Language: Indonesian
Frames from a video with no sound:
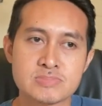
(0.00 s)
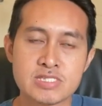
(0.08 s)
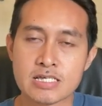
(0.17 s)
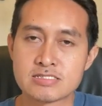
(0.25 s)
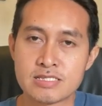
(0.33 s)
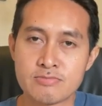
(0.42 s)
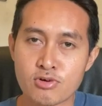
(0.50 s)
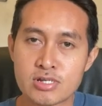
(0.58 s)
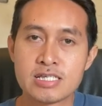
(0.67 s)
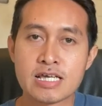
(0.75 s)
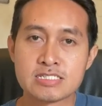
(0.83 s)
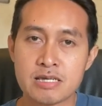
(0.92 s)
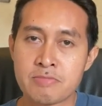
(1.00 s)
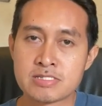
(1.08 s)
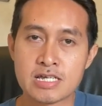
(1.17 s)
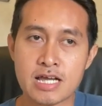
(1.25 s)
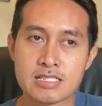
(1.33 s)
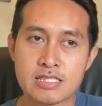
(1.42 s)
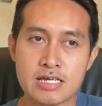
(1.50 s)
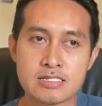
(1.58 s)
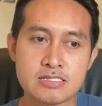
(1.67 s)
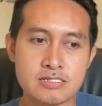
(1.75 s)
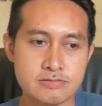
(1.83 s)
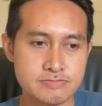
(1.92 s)
testimoni yang saya bacakan
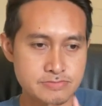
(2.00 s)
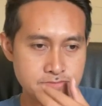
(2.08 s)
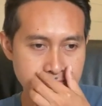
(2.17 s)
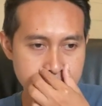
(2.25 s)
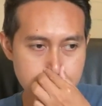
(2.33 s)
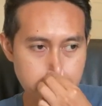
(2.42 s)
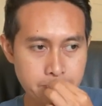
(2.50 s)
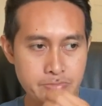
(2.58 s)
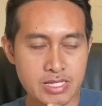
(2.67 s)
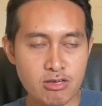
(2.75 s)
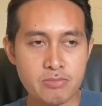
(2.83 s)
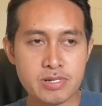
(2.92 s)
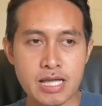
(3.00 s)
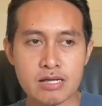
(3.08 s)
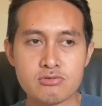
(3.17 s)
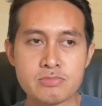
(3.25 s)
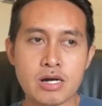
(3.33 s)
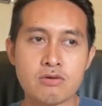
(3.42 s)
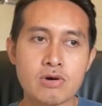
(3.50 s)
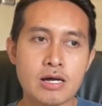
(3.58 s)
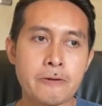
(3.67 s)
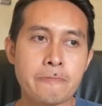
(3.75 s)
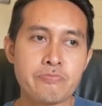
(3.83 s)
tadi, beliau mengaku bahwa